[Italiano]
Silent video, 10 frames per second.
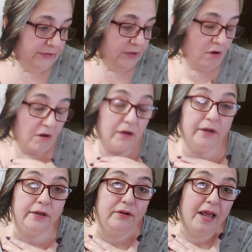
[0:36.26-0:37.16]
No,
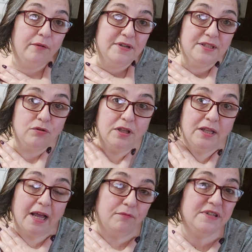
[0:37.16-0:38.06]
non è questione
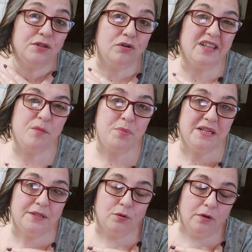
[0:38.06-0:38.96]
d'età, è questione di
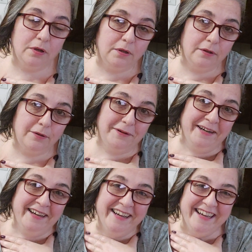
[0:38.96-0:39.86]
peso, no?